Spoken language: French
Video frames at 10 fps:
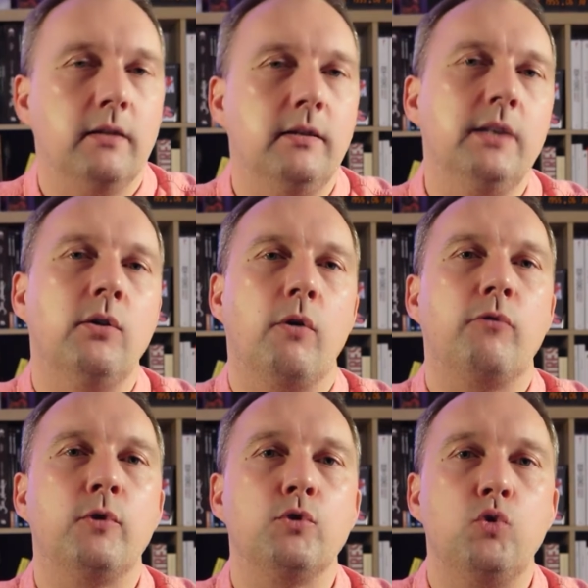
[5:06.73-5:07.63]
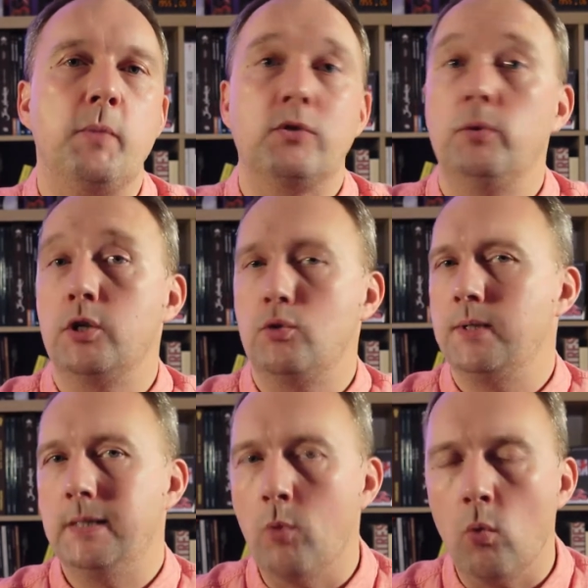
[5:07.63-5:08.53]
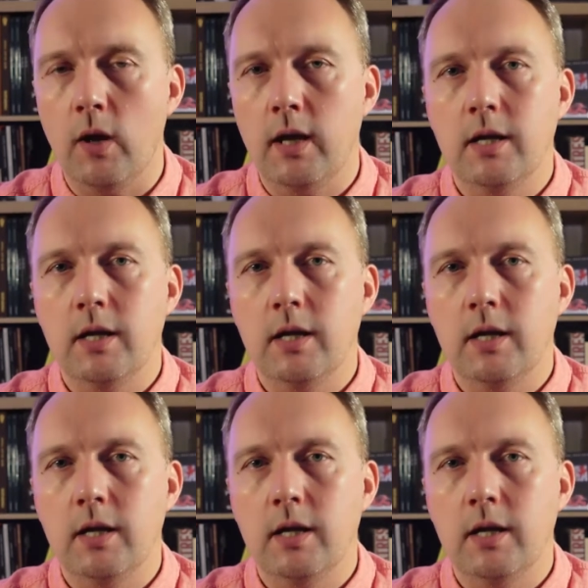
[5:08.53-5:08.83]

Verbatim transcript: née dans l'enfance du personnage de Simon,